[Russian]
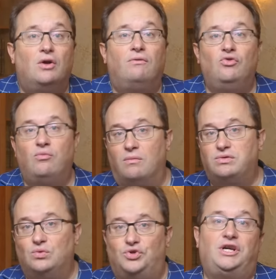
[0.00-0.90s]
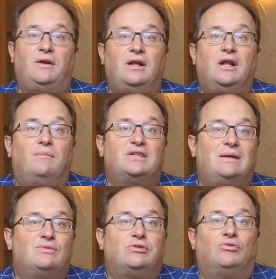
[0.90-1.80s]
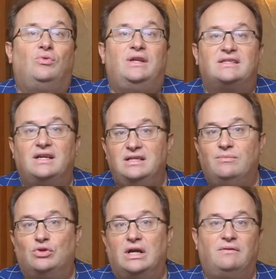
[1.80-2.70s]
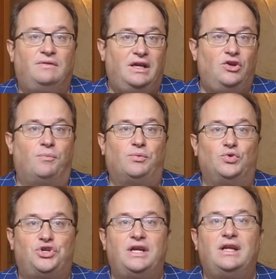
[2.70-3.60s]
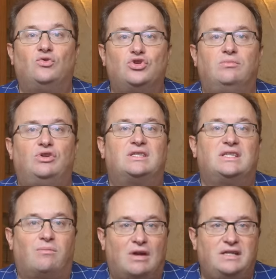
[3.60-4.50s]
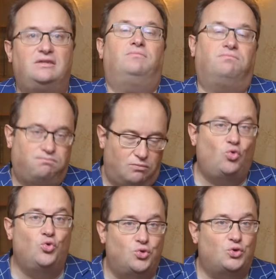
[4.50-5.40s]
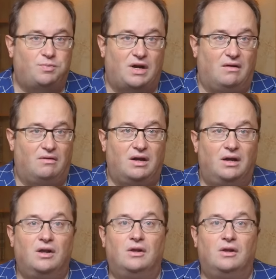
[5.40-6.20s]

В любом случае, по замыслу турецких депутатов, для ее получения нужно будет собрать кучу справок,